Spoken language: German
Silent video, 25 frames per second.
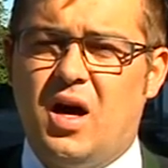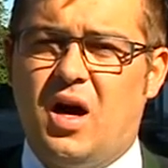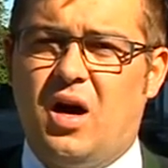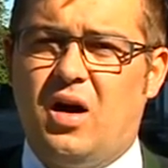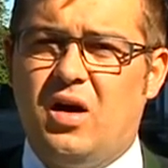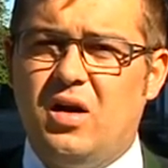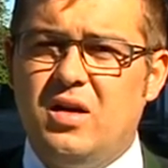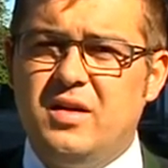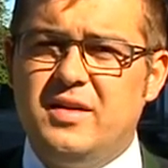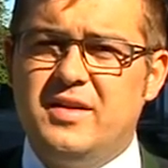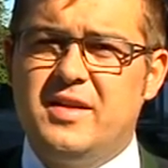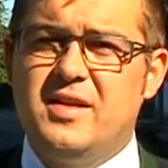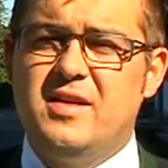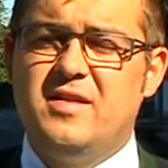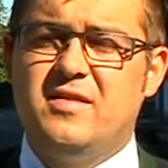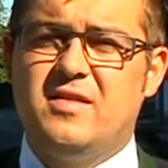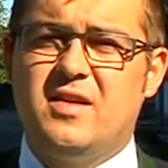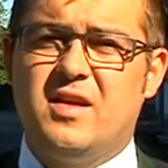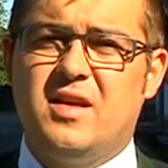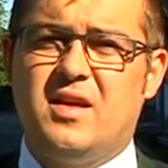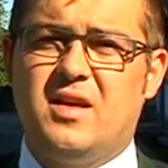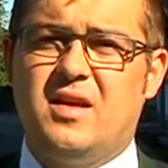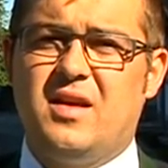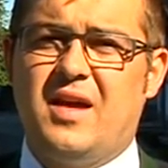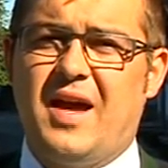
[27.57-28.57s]
All
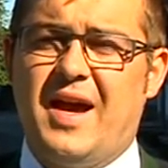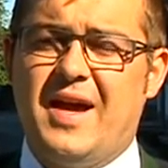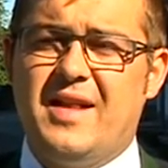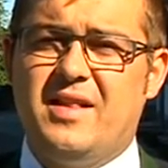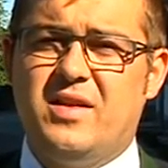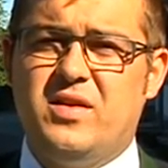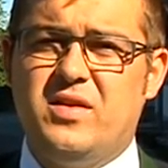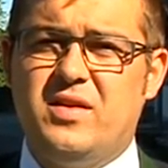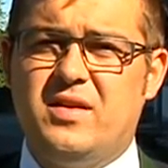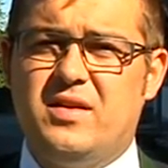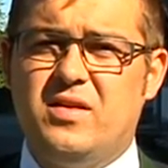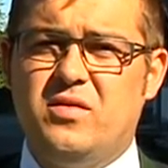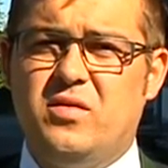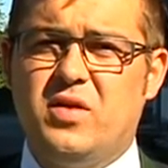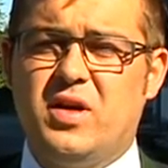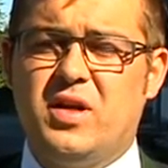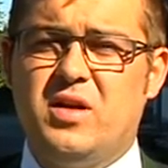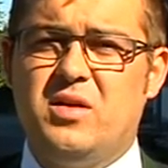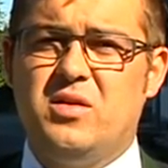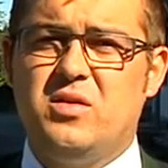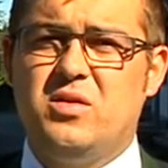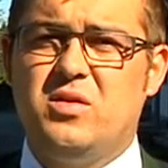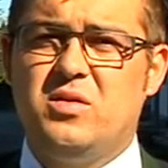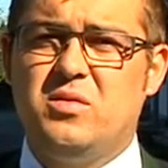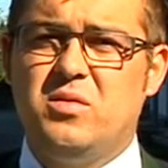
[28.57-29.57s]
diese
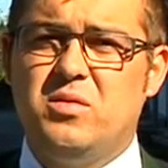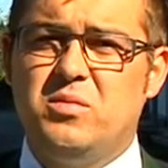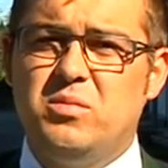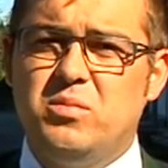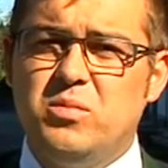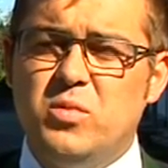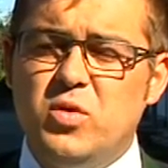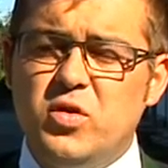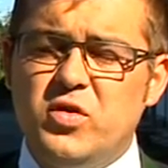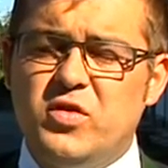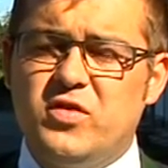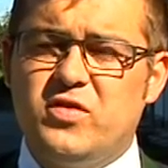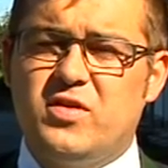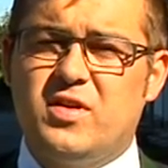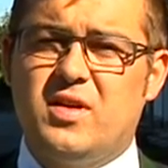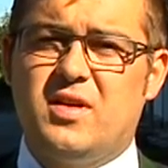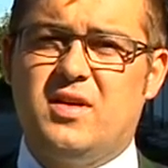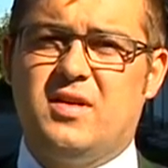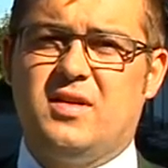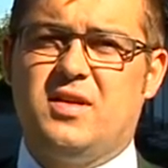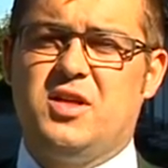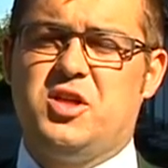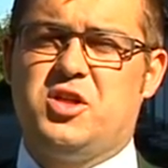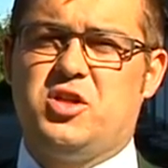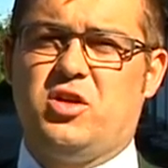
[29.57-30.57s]
Einrichtungen muss
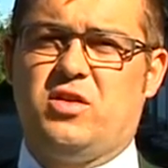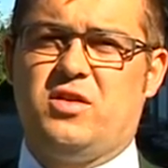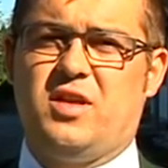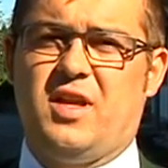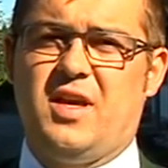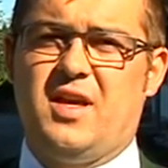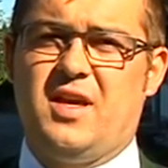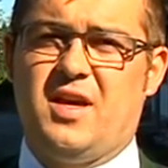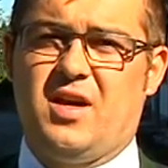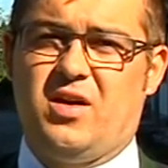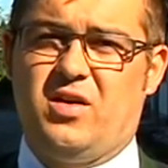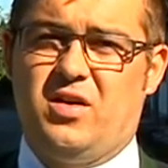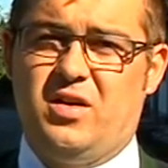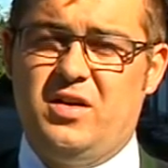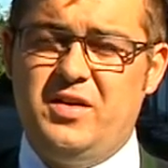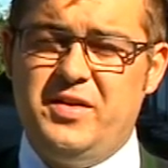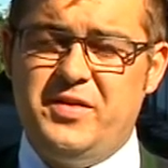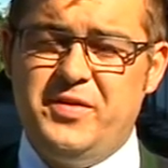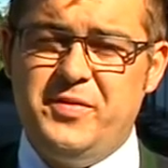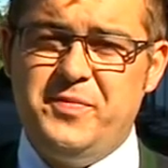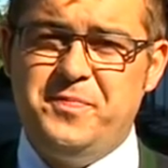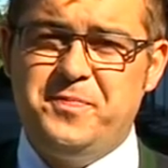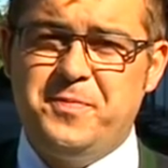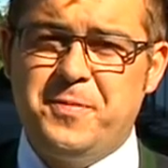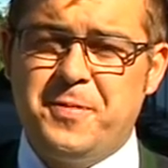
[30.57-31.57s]
die Stadt Regen
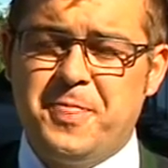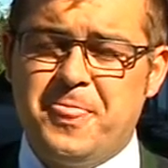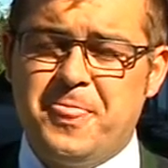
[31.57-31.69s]
erhalten